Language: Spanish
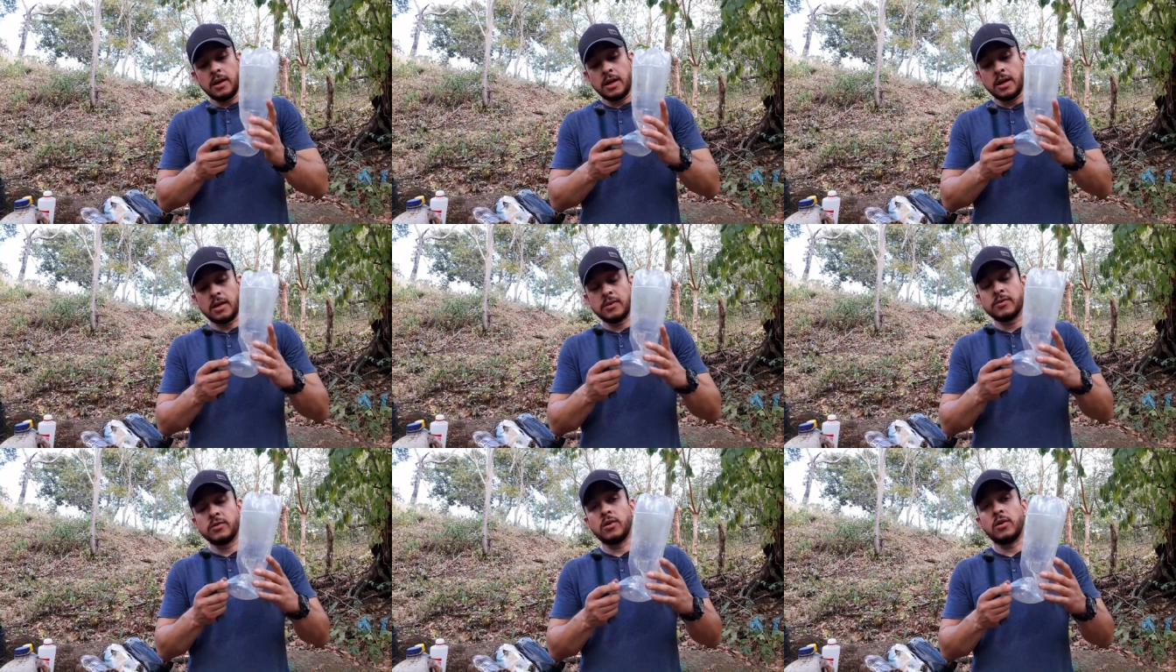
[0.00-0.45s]

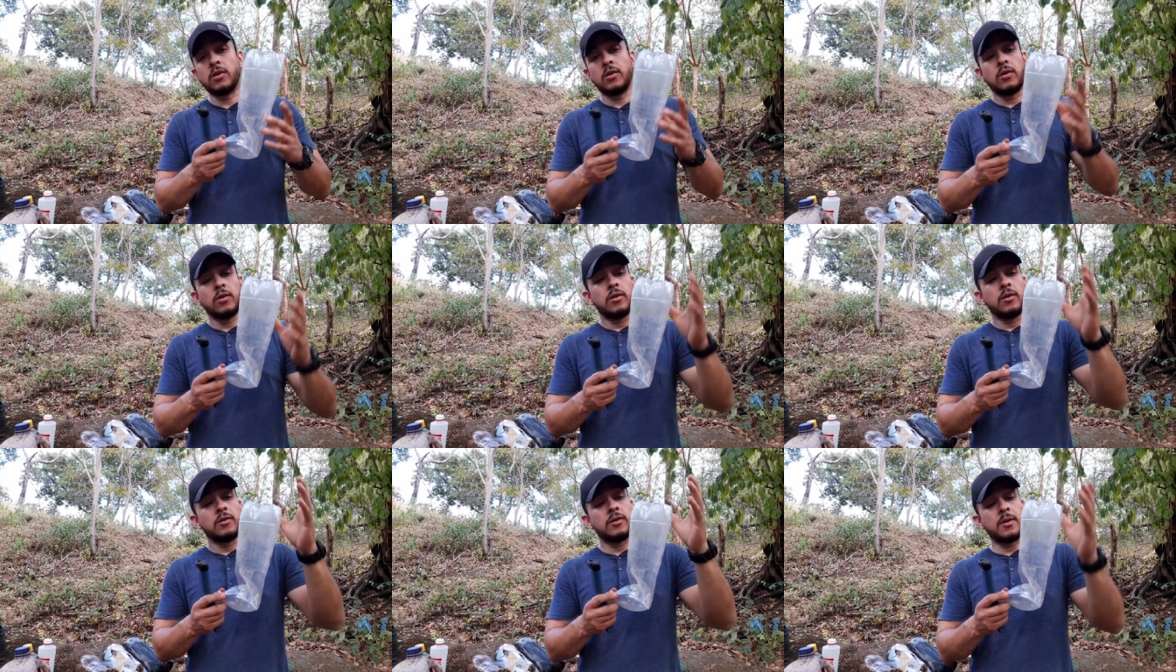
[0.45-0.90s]
Esto
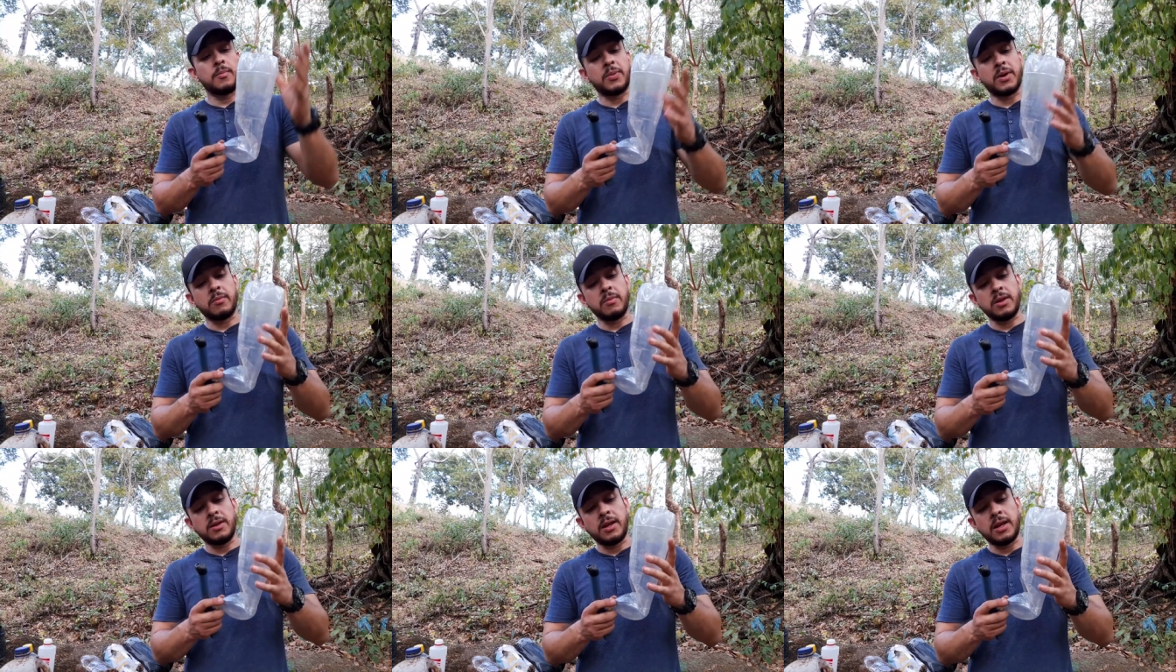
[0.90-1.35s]
te
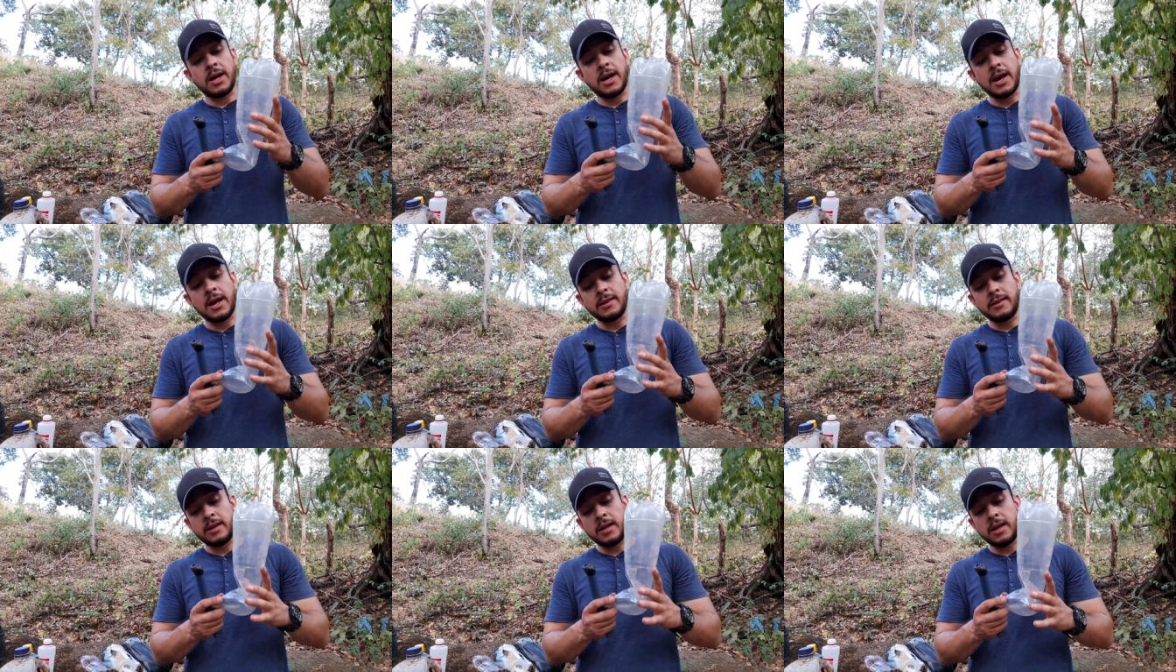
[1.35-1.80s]

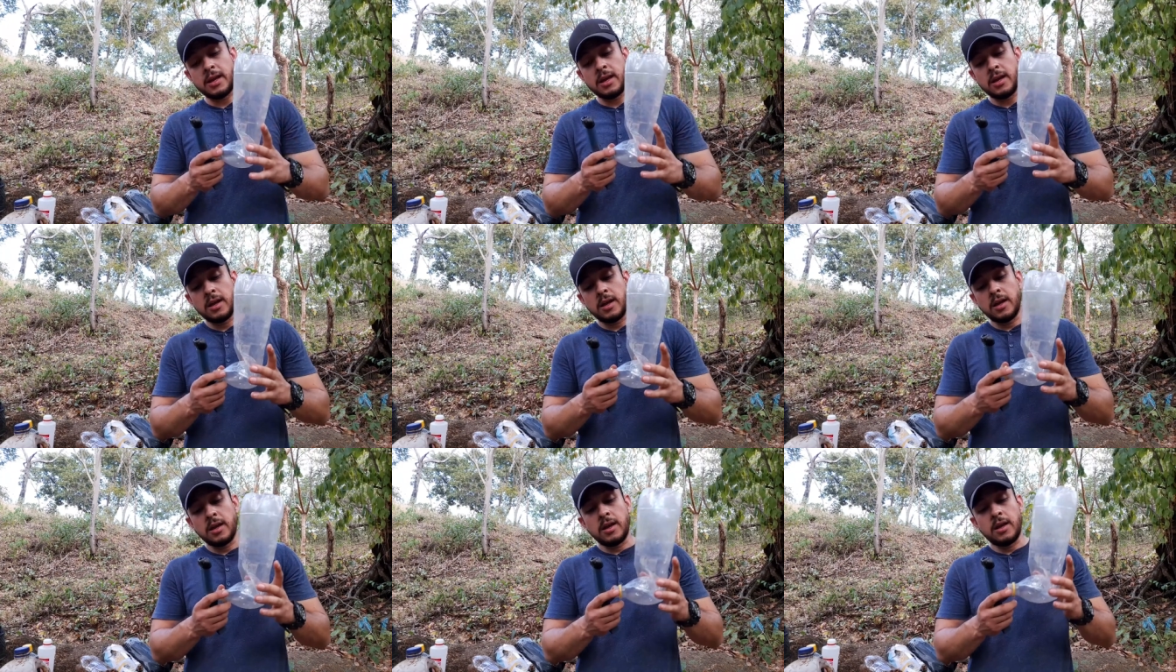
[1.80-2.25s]
permitirá a
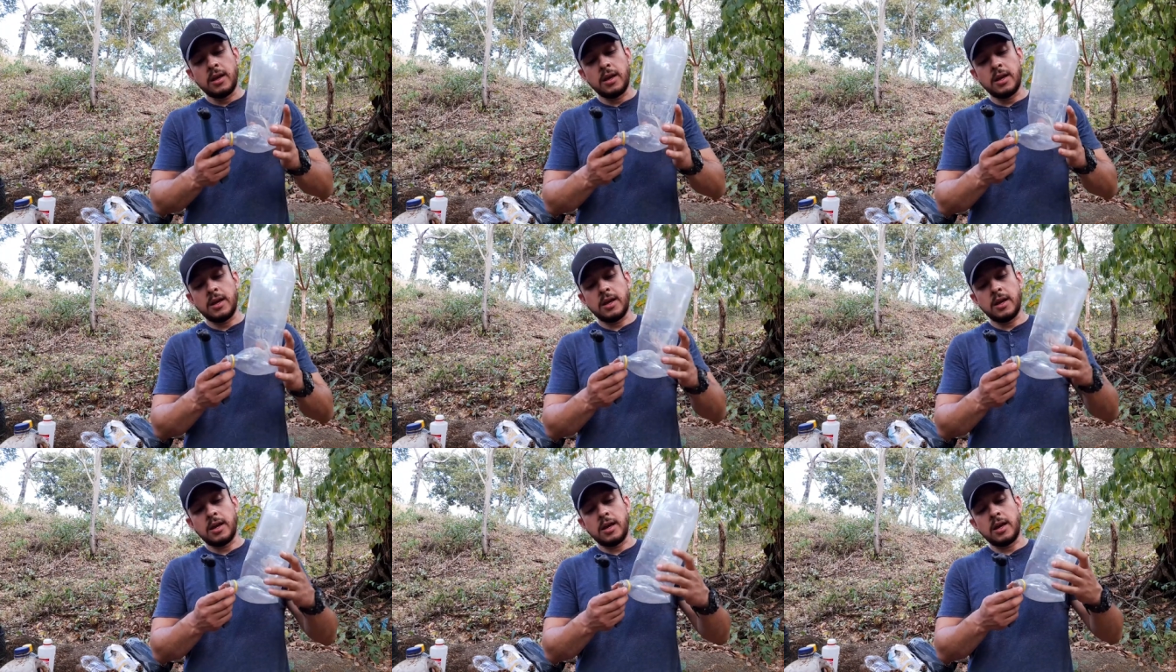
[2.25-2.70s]
ti
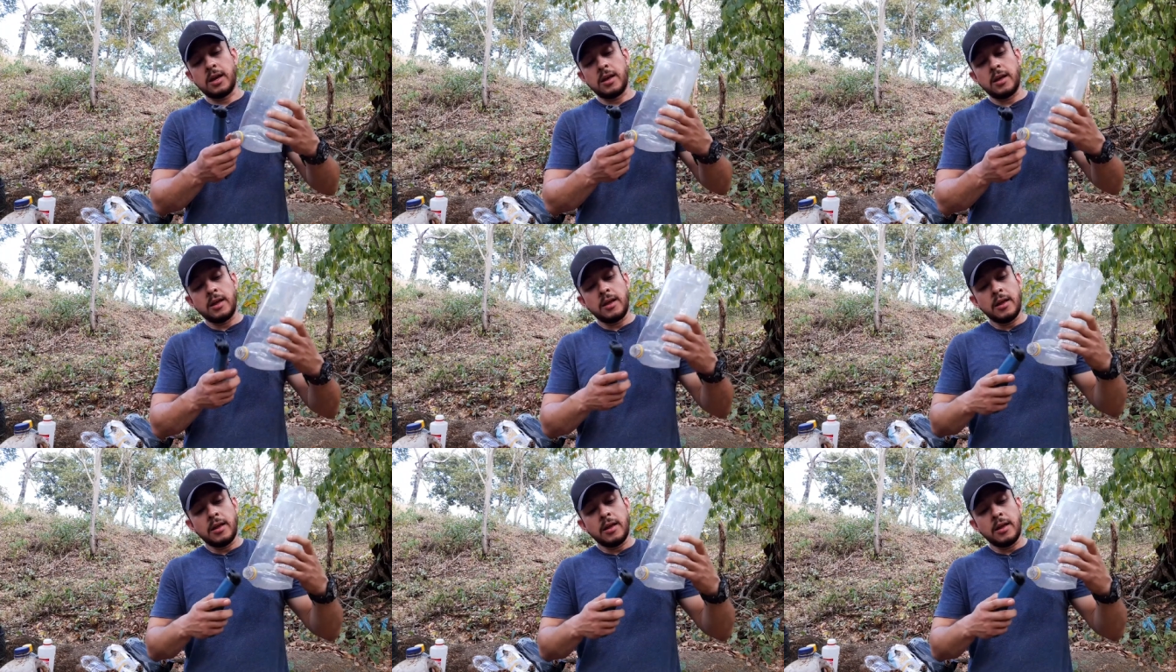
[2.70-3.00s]
eh,